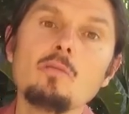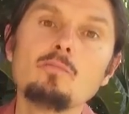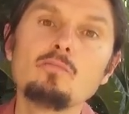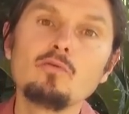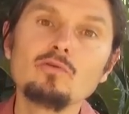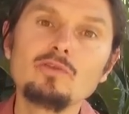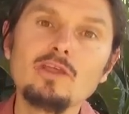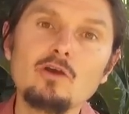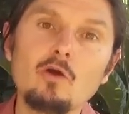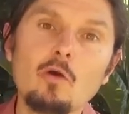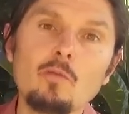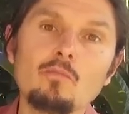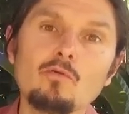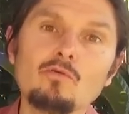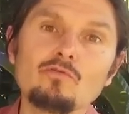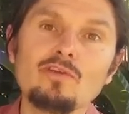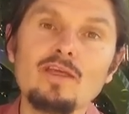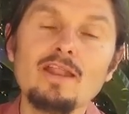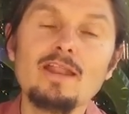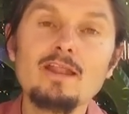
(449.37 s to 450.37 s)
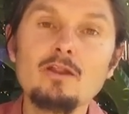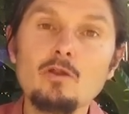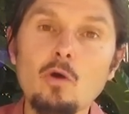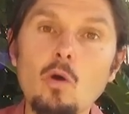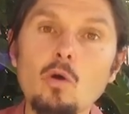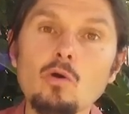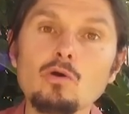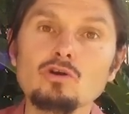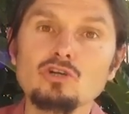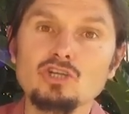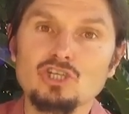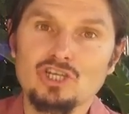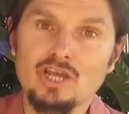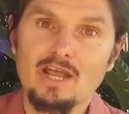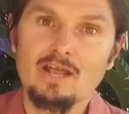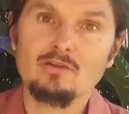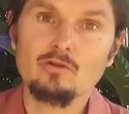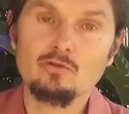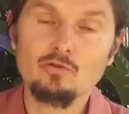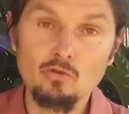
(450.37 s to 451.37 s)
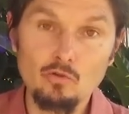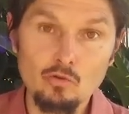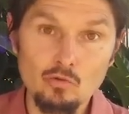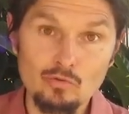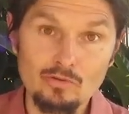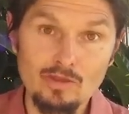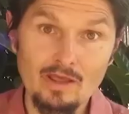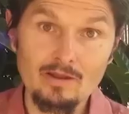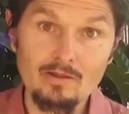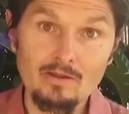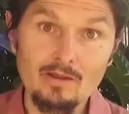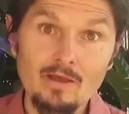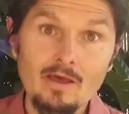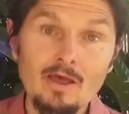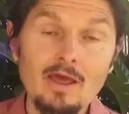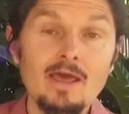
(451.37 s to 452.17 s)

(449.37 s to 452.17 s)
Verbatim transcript: pour décomposer les longues chaînes de gluten.